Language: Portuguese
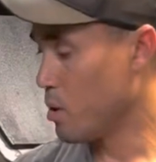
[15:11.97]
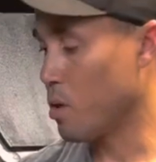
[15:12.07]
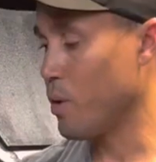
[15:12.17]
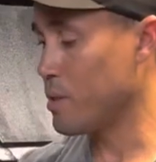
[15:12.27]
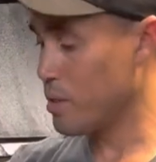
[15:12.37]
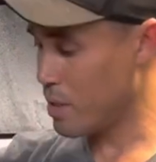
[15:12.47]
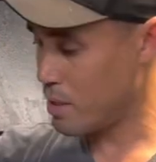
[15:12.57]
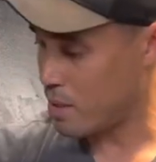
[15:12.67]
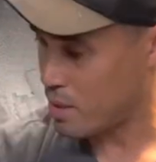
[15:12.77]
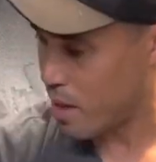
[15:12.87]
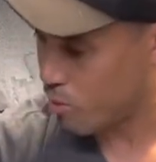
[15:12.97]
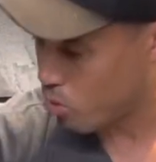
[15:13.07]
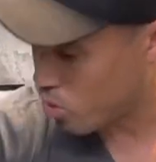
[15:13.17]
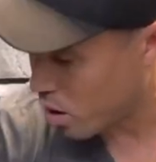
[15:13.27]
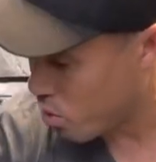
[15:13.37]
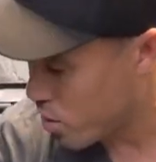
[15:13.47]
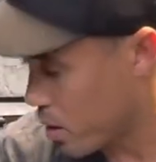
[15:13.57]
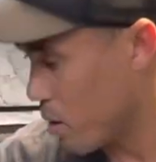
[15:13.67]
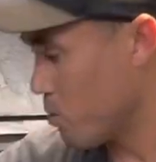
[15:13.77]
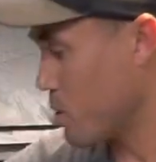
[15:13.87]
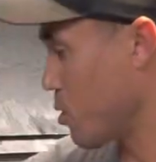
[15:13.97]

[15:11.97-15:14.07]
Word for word: então é desnecessário colocar um aqui. Você